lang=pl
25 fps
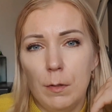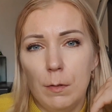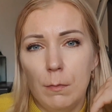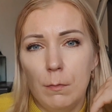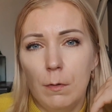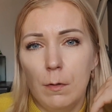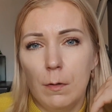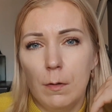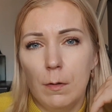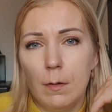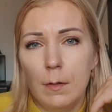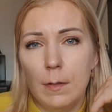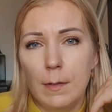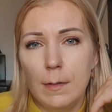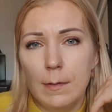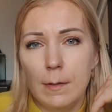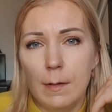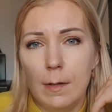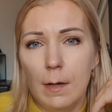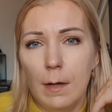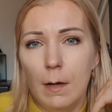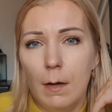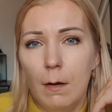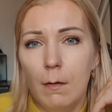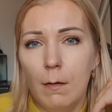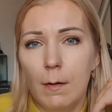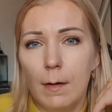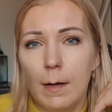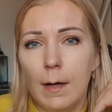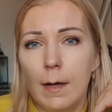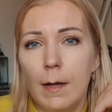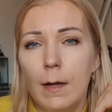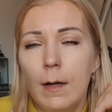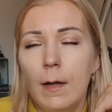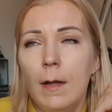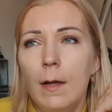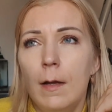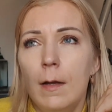tą okolicę
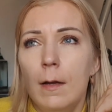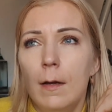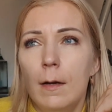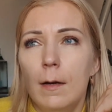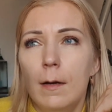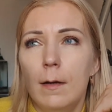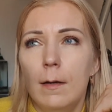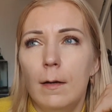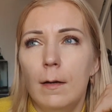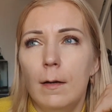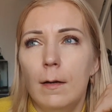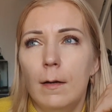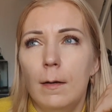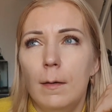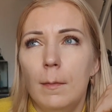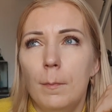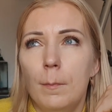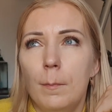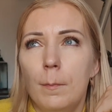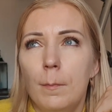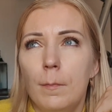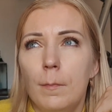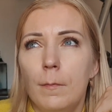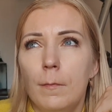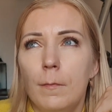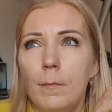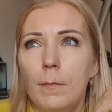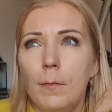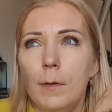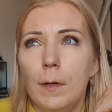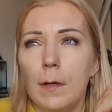oka. W